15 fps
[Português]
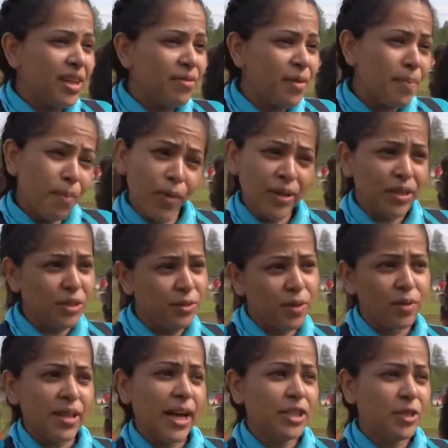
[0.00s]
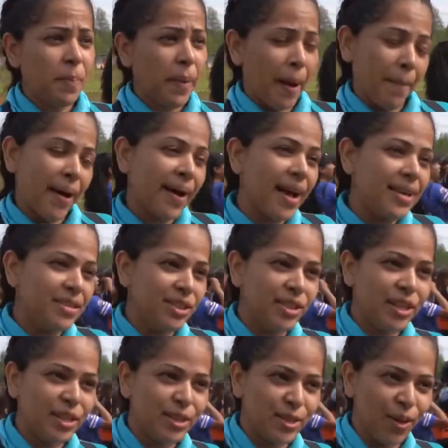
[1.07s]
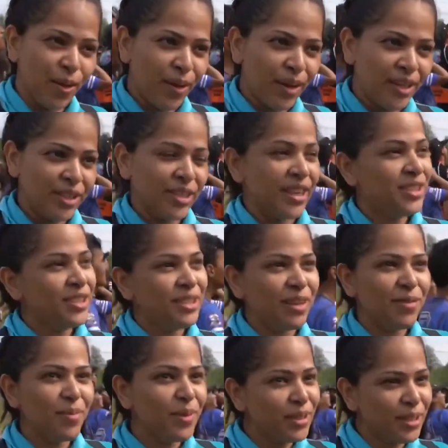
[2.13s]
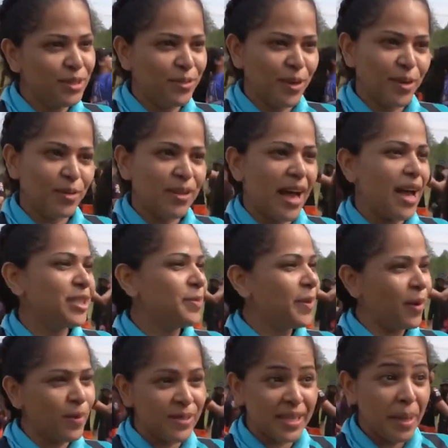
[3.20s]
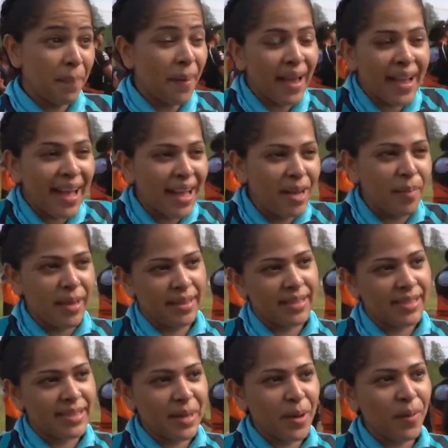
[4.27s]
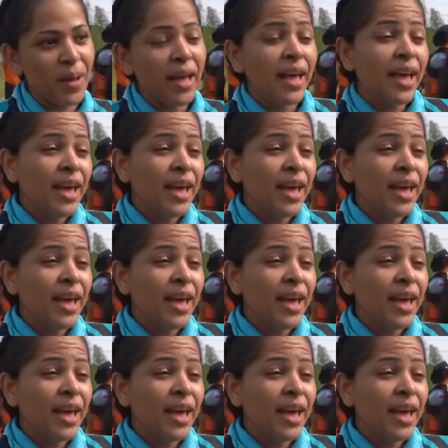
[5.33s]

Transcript: teve muita dificuldade para pagar as inscrições, a gente teve muita dificuldade para conseguir pagar a alimentação.